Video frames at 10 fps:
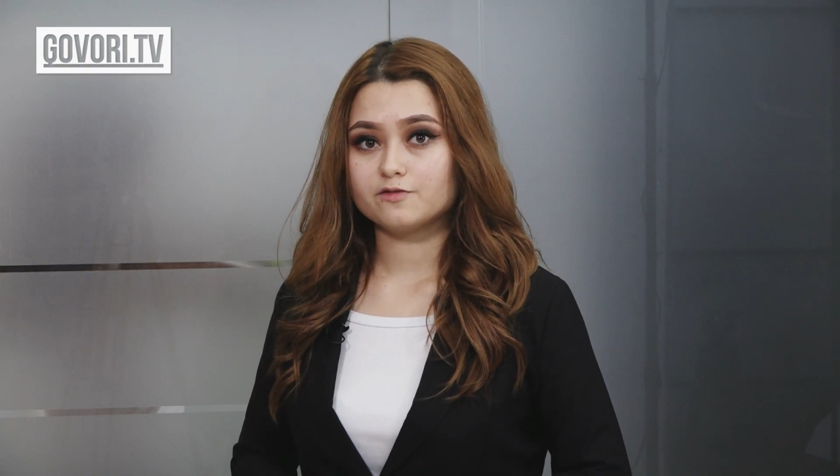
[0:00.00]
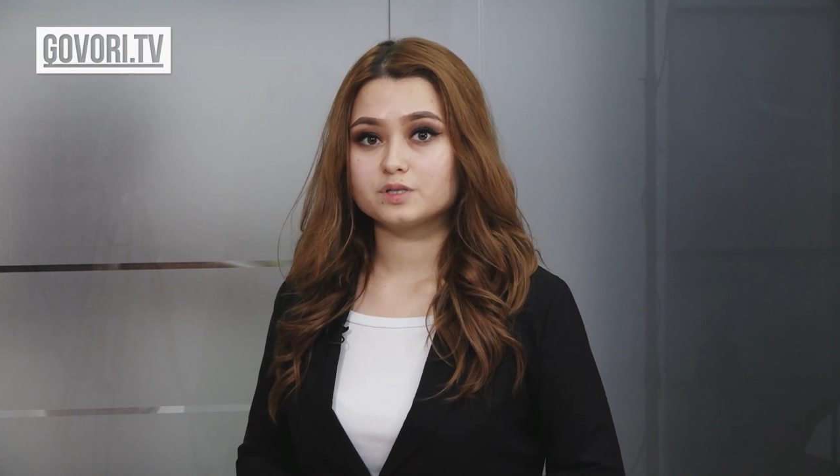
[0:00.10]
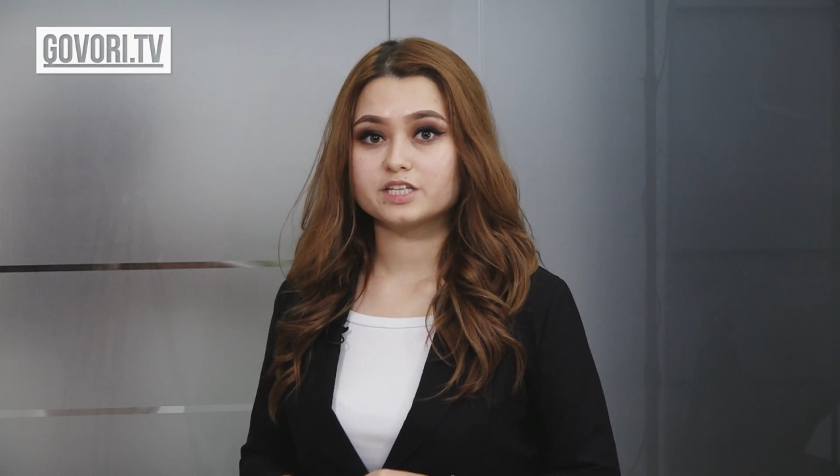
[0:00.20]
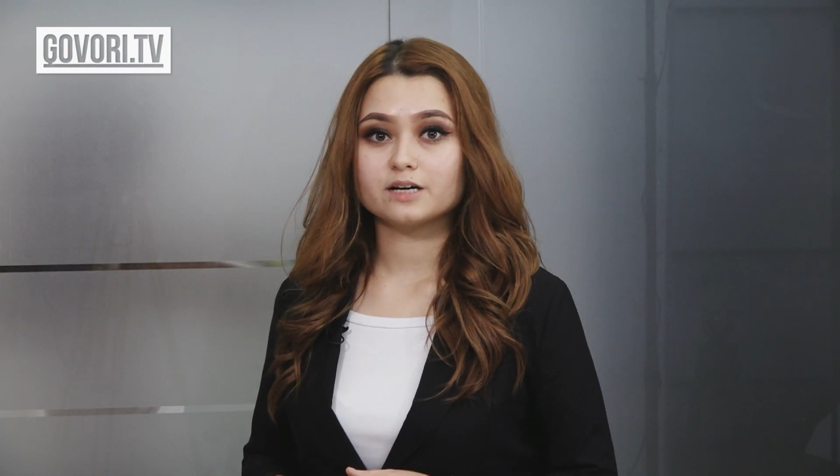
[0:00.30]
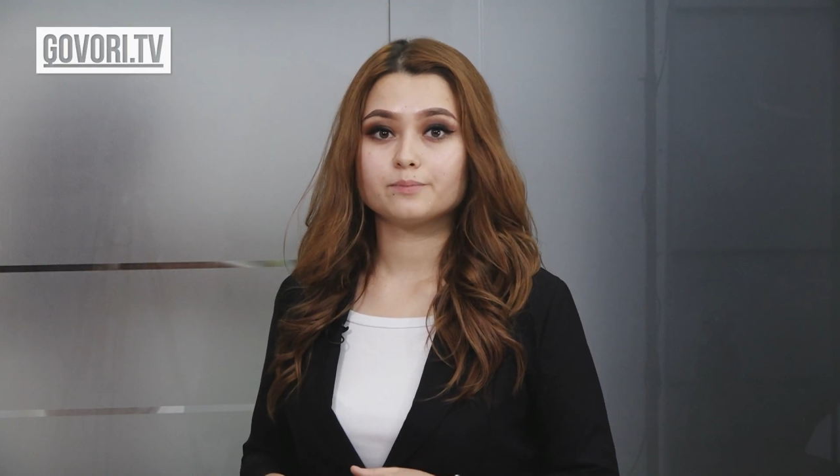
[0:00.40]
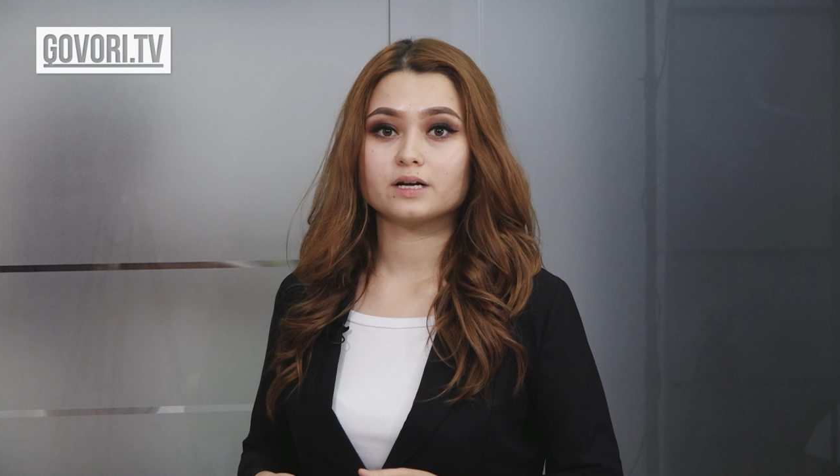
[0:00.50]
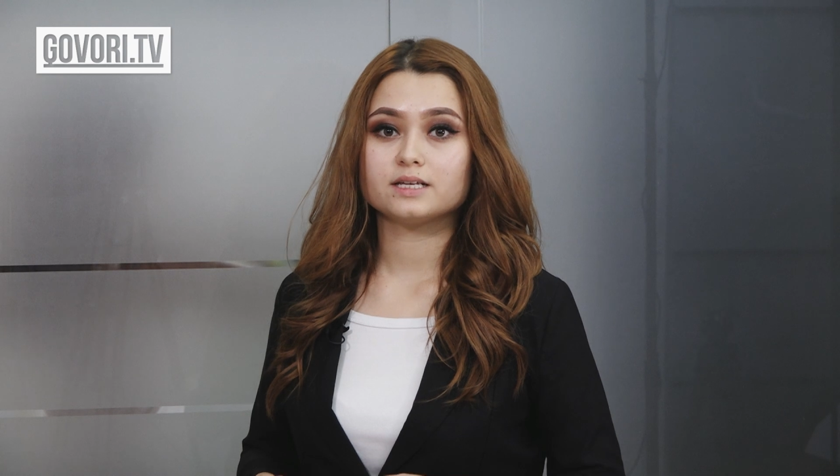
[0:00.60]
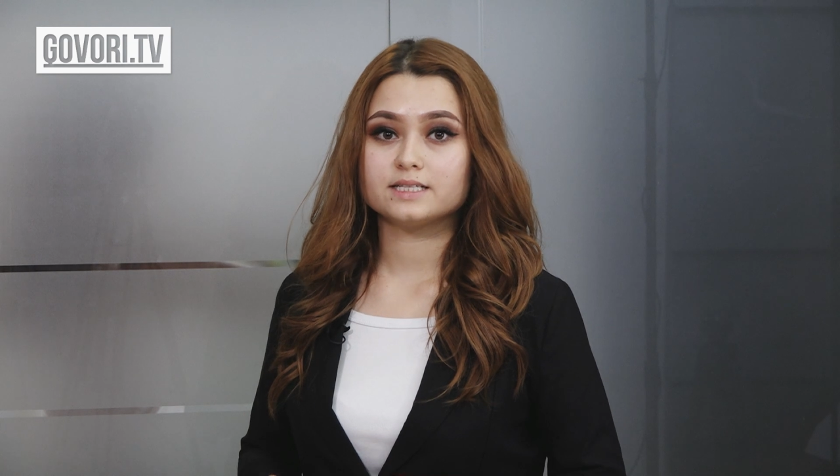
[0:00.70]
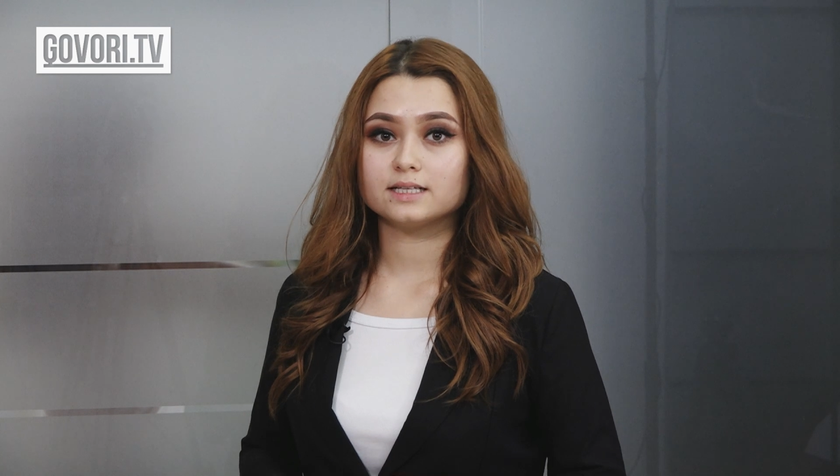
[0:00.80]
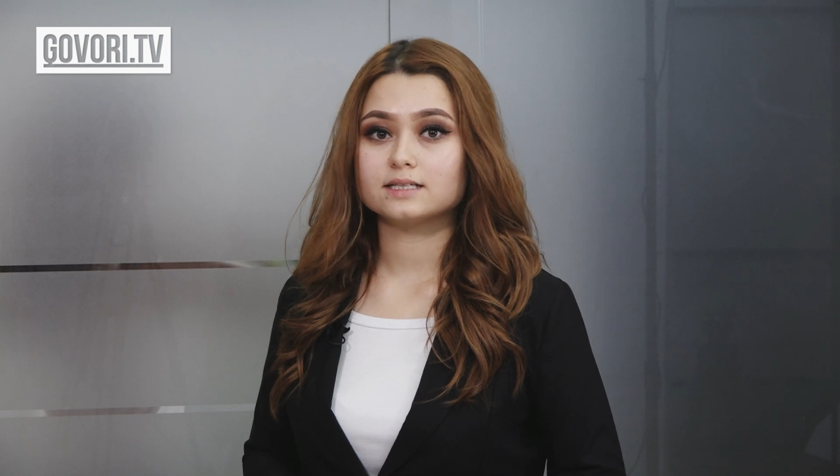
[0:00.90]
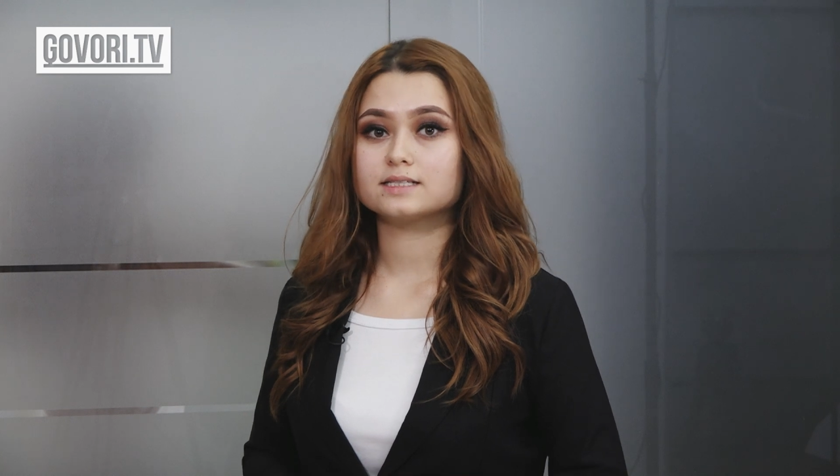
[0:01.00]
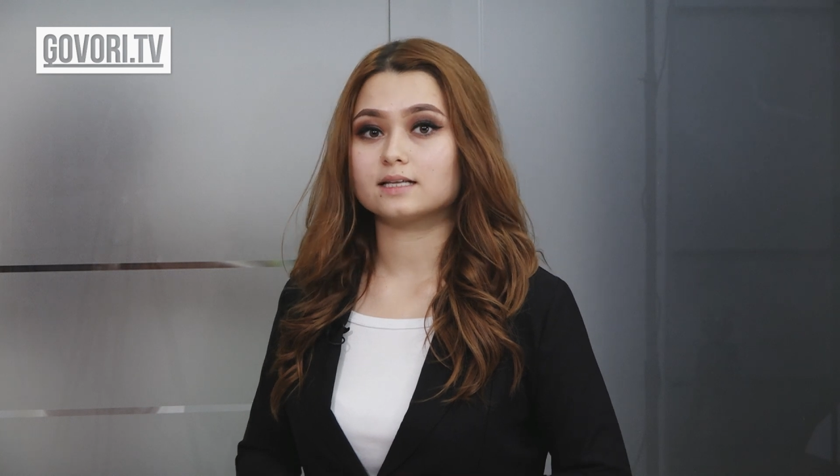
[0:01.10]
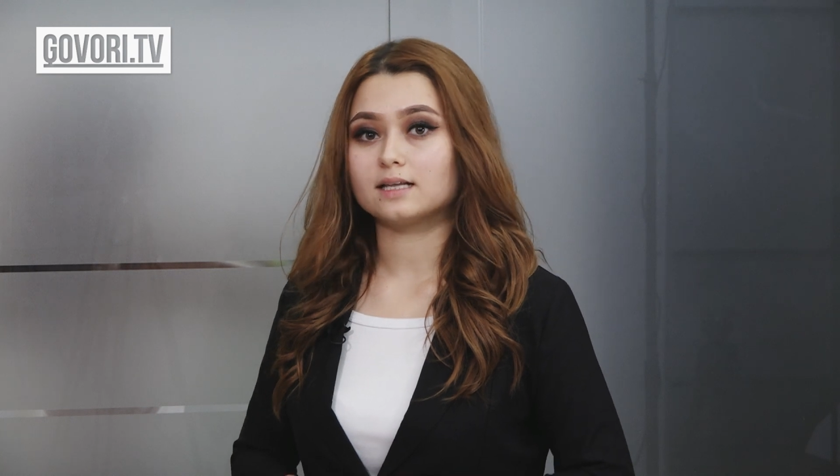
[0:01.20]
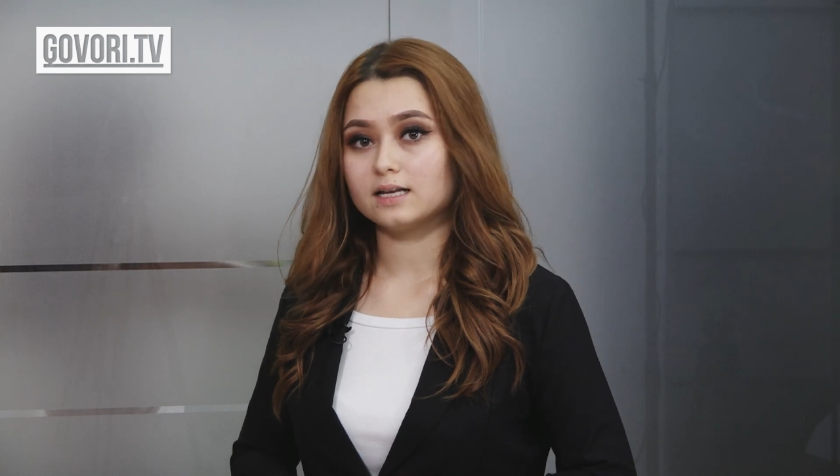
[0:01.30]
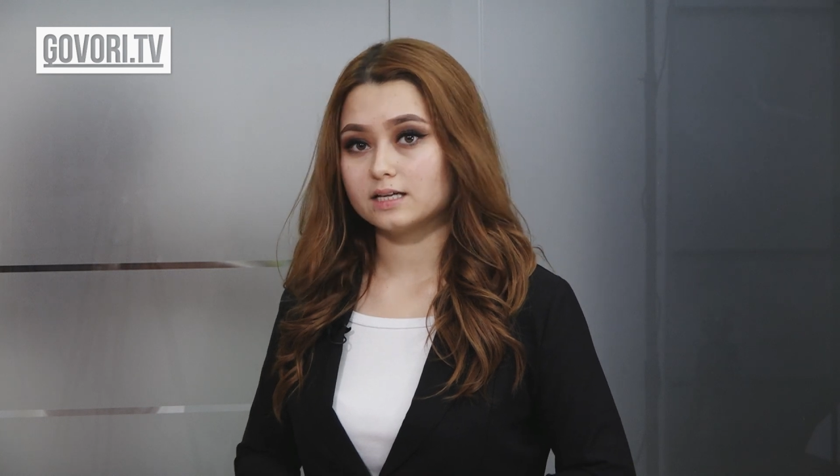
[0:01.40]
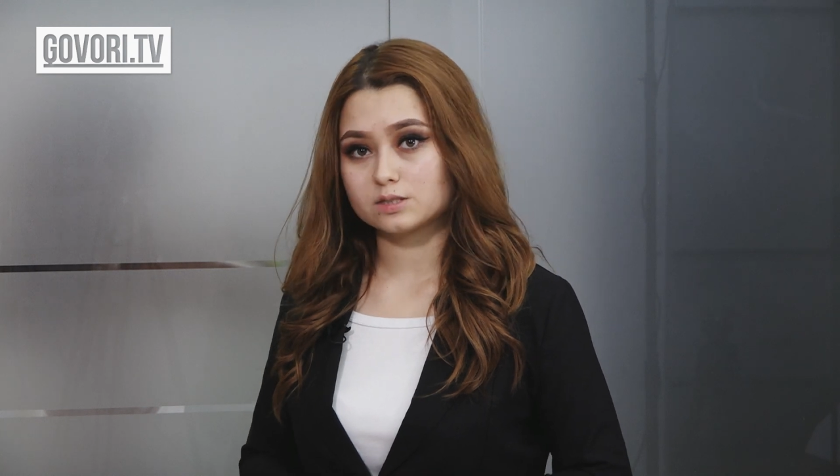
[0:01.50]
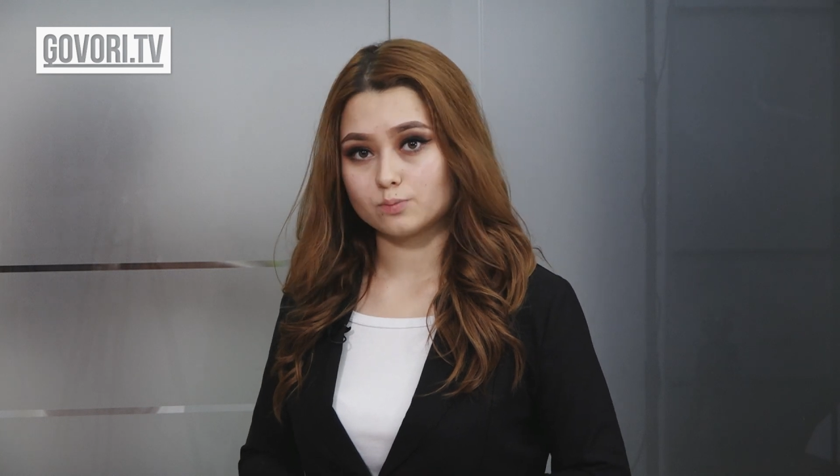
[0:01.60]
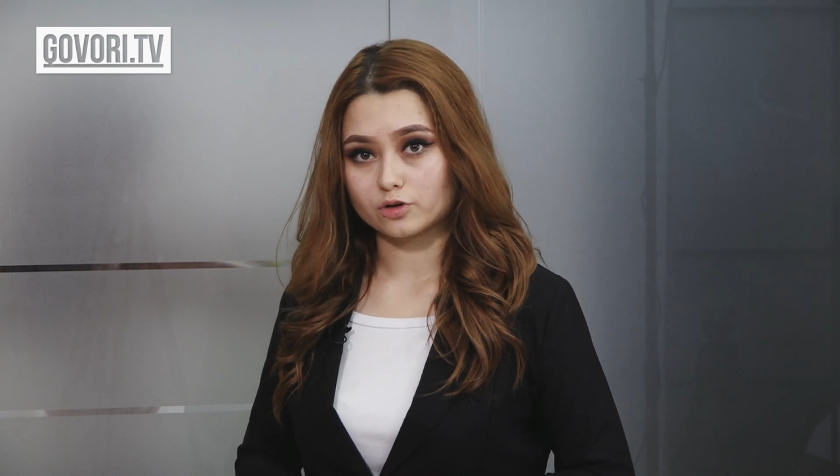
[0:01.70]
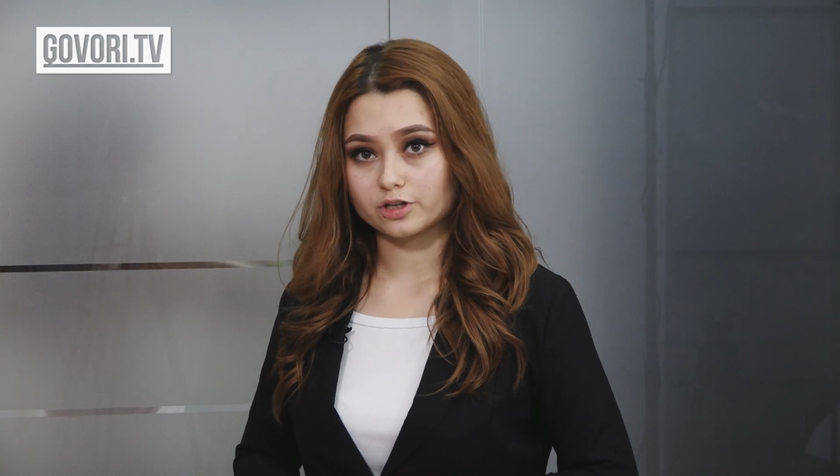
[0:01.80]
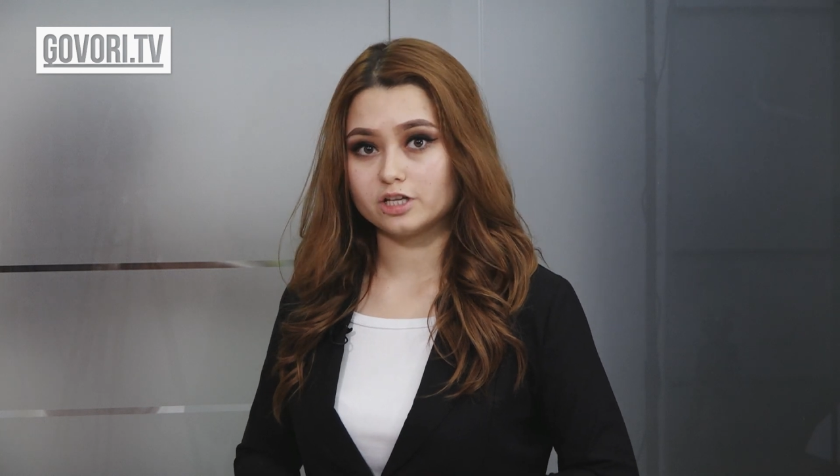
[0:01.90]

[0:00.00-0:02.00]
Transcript: Бишкек прилетел национальная сборная